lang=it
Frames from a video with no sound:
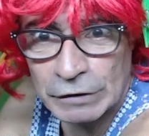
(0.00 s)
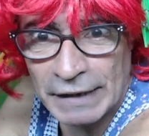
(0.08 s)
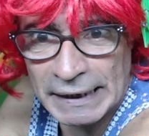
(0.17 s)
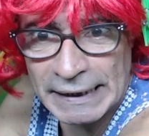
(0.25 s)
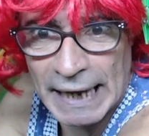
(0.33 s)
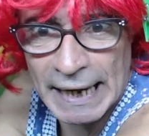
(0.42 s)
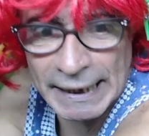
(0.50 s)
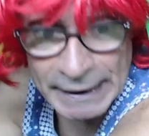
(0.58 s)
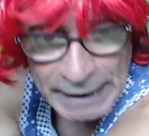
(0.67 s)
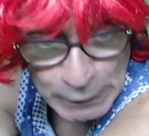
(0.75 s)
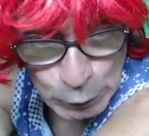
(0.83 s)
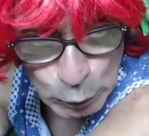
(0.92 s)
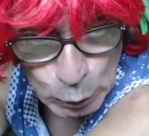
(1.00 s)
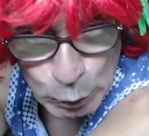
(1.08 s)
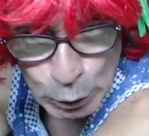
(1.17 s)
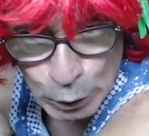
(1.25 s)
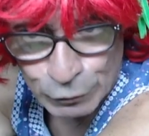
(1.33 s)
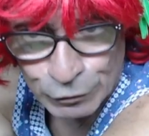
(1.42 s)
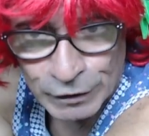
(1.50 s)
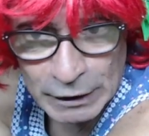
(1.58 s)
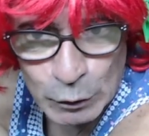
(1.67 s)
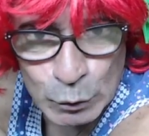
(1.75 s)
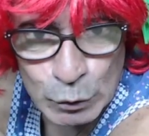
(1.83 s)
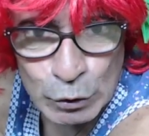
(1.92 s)
svegliare del tutto, ho
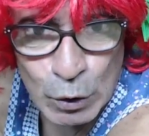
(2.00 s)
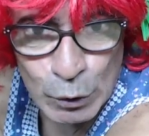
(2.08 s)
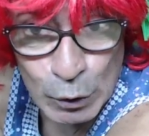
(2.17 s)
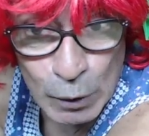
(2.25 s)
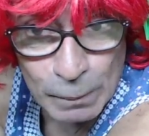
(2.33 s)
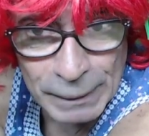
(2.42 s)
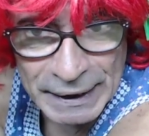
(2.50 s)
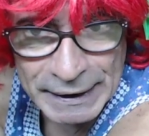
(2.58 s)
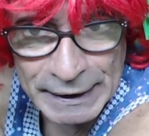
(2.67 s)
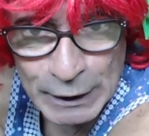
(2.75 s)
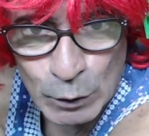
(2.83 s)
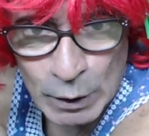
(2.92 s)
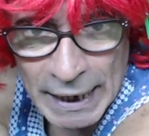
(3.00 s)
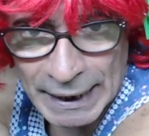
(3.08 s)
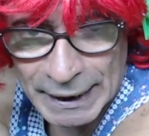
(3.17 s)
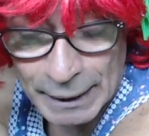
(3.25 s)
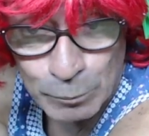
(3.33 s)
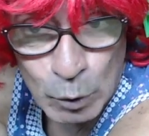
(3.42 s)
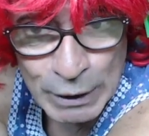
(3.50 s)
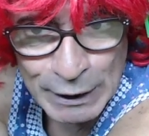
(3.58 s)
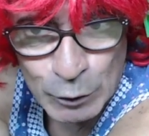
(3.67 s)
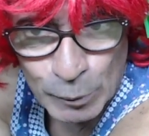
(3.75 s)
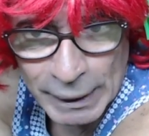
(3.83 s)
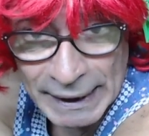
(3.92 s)
fatto un sogno particolare, buona
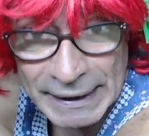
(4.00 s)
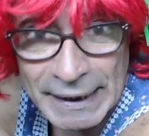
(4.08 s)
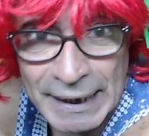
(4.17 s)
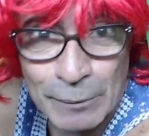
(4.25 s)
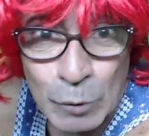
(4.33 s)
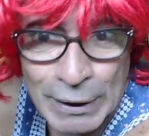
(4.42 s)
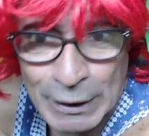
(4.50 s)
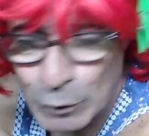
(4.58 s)
domenica, buona